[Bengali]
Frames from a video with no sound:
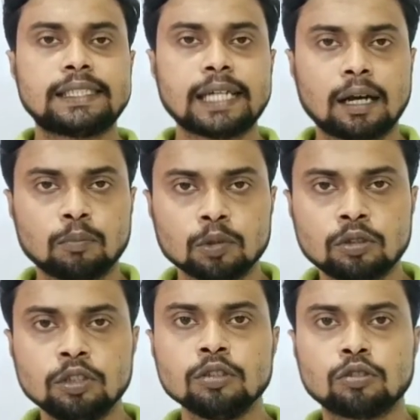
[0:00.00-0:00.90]

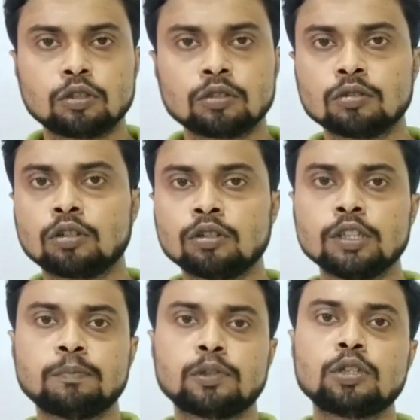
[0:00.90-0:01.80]
যাবতীয় যত
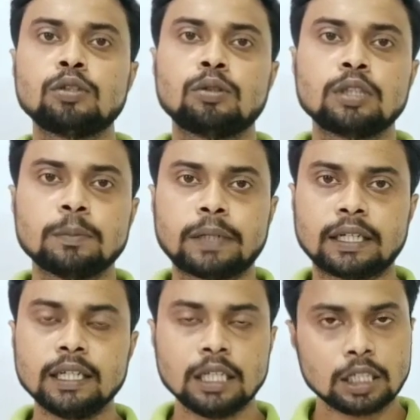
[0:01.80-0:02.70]
ধরনের প্রশ্ন হতে
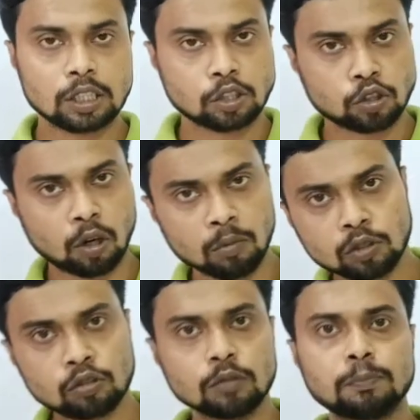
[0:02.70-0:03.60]
পারে
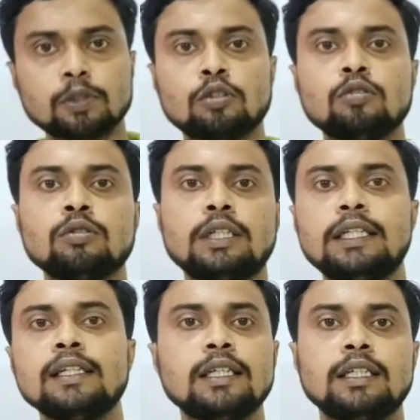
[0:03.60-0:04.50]
সমস্ত প্রশ্ন
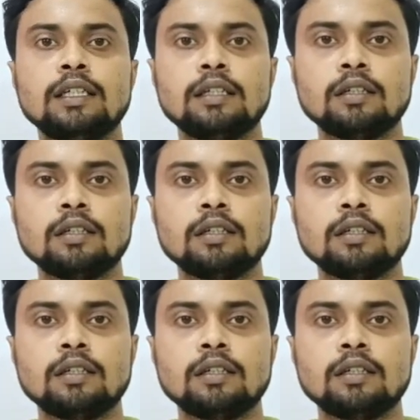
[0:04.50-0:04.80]
নিয়েই